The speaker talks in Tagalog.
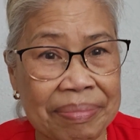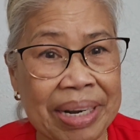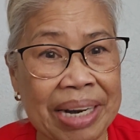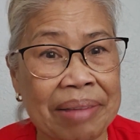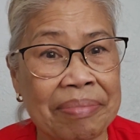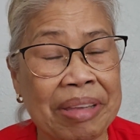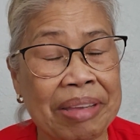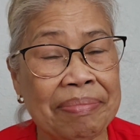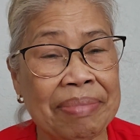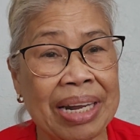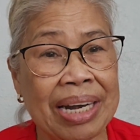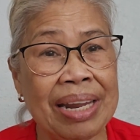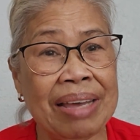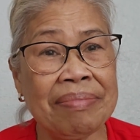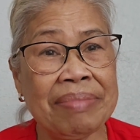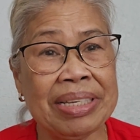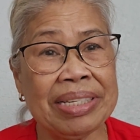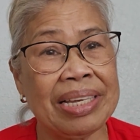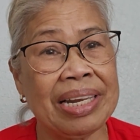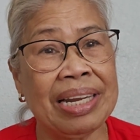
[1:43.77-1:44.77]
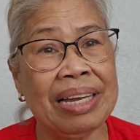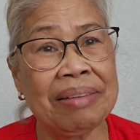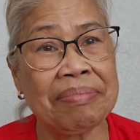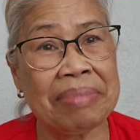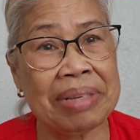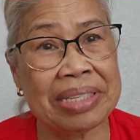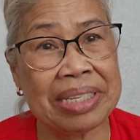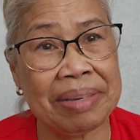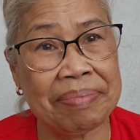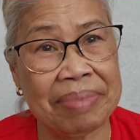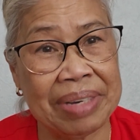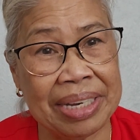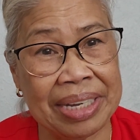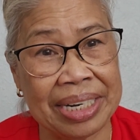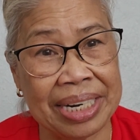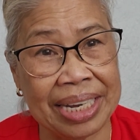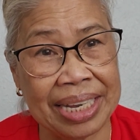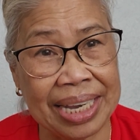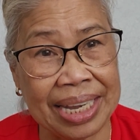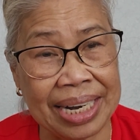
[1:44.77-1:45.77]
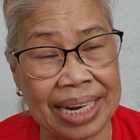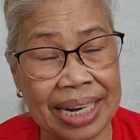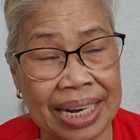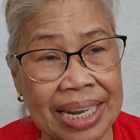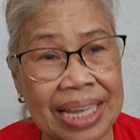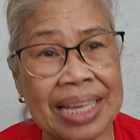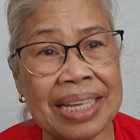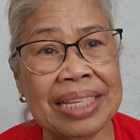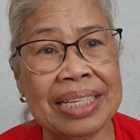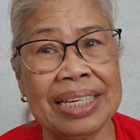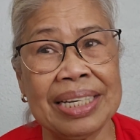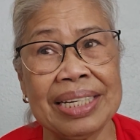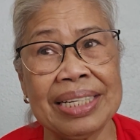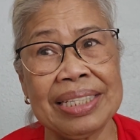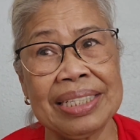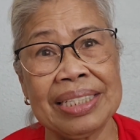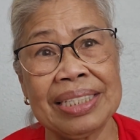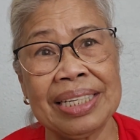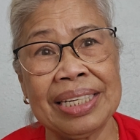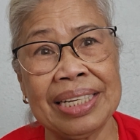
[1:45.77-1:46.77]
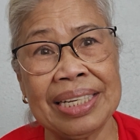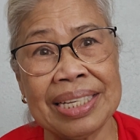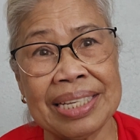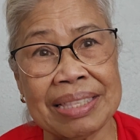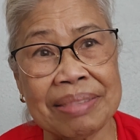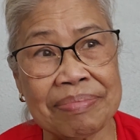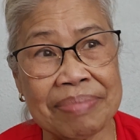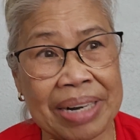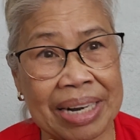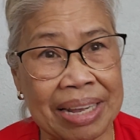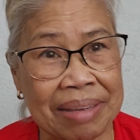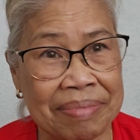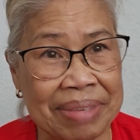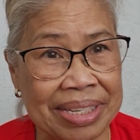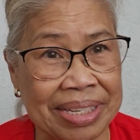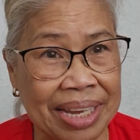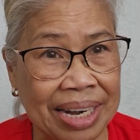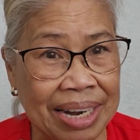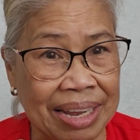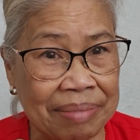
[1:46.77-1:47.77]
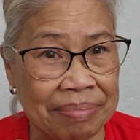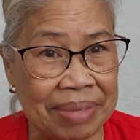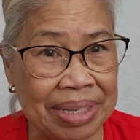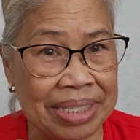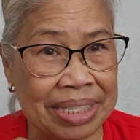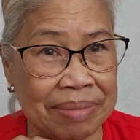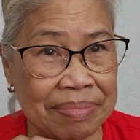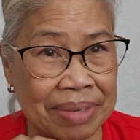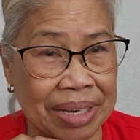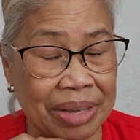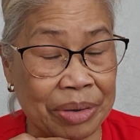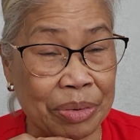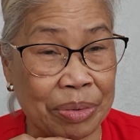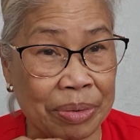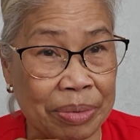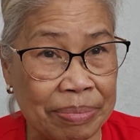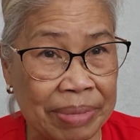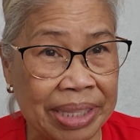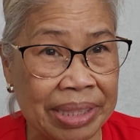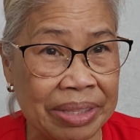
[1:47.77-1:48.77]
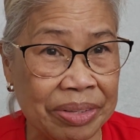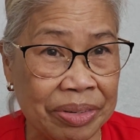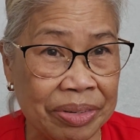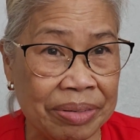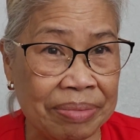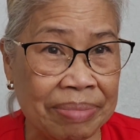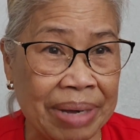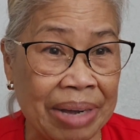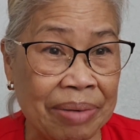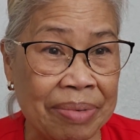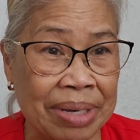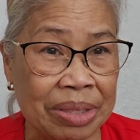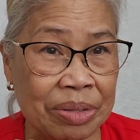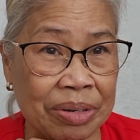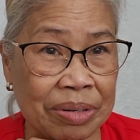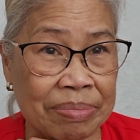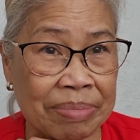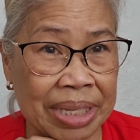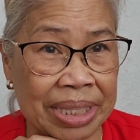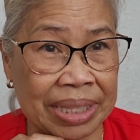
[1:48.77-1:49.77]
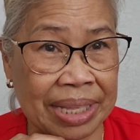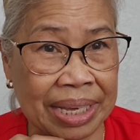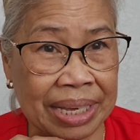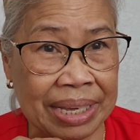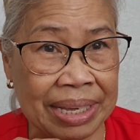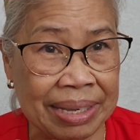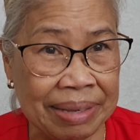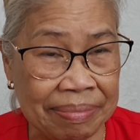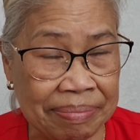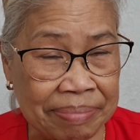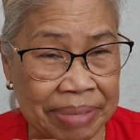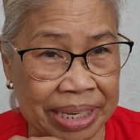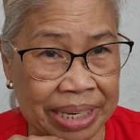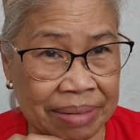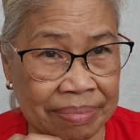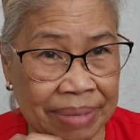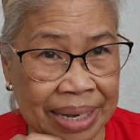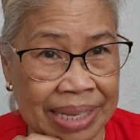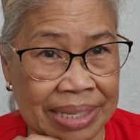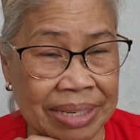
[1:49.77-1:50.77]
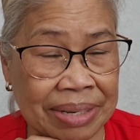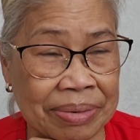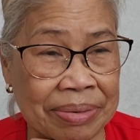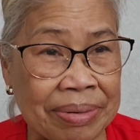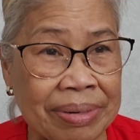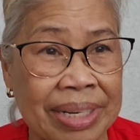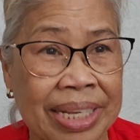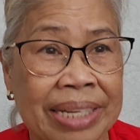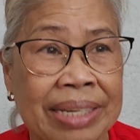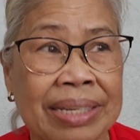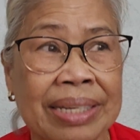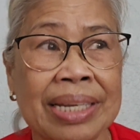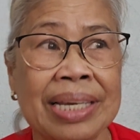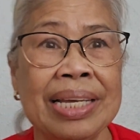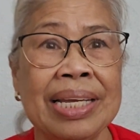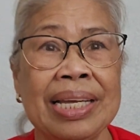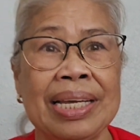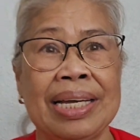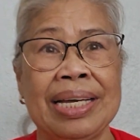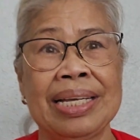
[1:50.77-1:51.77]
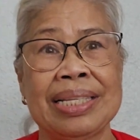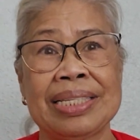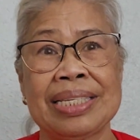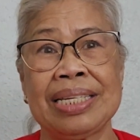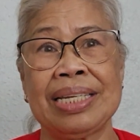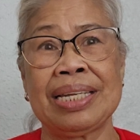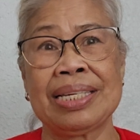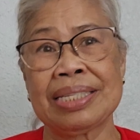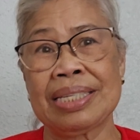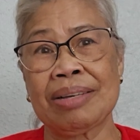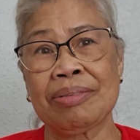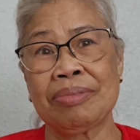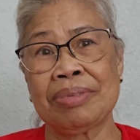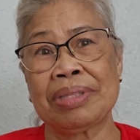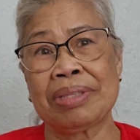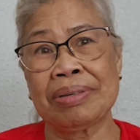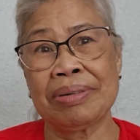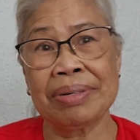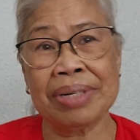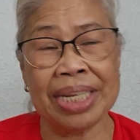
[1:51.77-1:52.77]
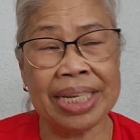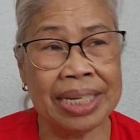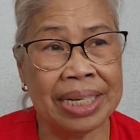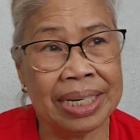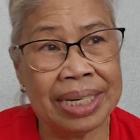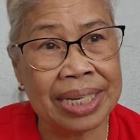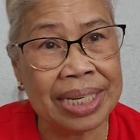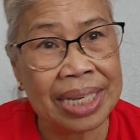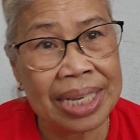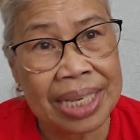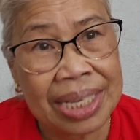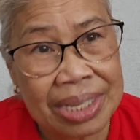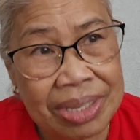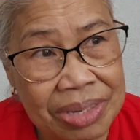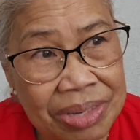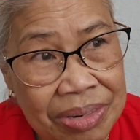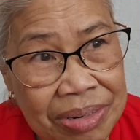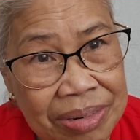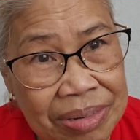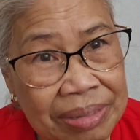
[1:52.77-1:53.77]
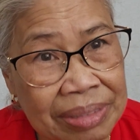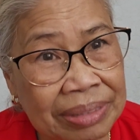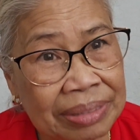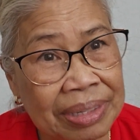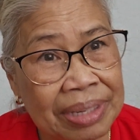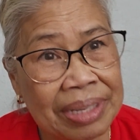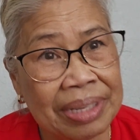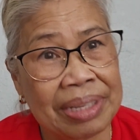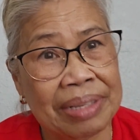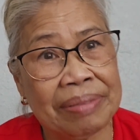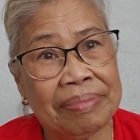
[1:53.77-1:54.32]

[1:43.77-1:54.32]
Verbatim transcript: maraming maraming salamat sa mga nag-alala at maraming salamat sa mga comment nyo. Bawat comment ay binabasa ko rin at sinasagot ko rin. So,